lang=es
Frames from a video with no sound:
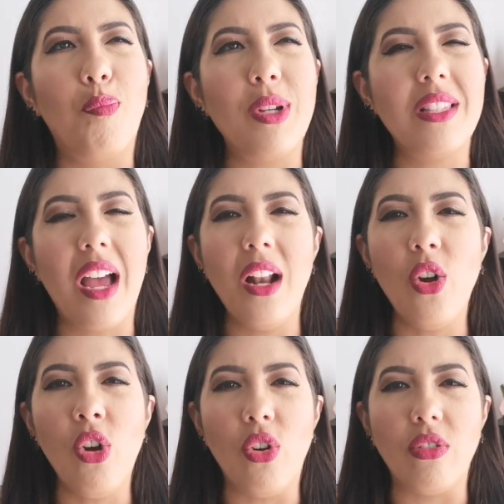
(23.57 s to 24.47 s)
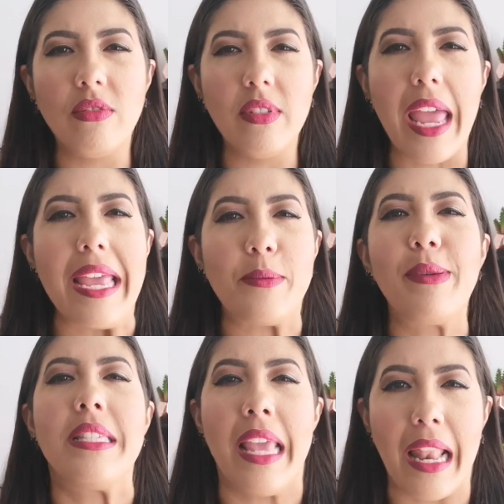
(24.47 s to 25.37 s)
pues algo
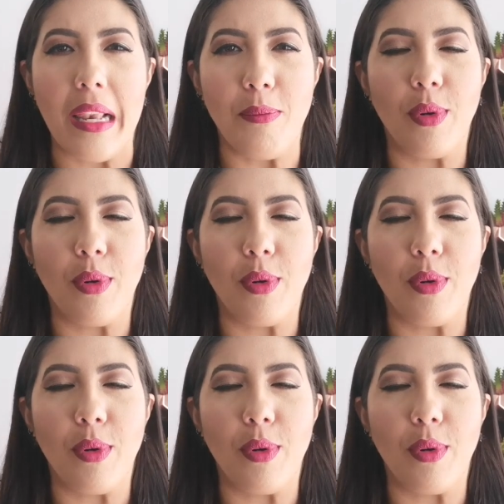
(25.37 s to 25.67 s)
especial,